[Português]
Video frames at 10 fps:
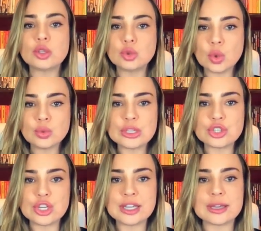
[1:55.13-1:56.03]
Tudo
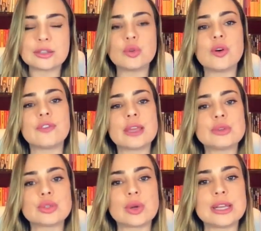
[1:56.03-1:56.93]
indica que o governo
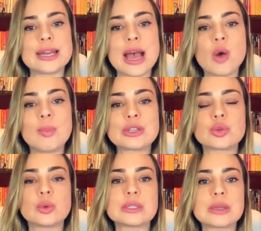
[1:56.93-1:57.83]
escolherá uma
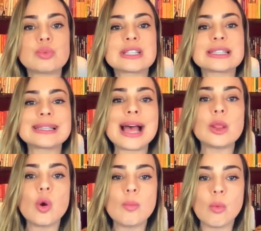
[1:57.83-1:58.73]
solução
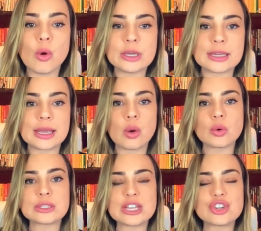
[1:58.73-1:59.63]
salomônica,
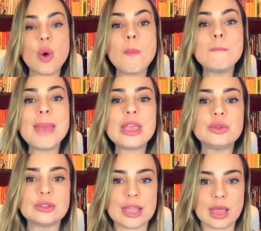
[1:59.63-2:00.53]
ou seja, um
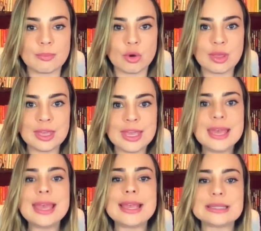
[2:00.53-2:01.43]
meio-termo.
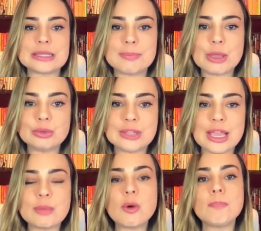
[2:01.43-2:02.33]
Esse meio
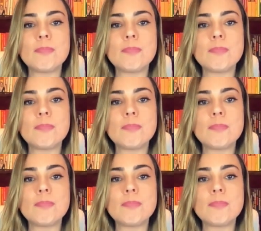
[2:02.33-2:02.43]
termo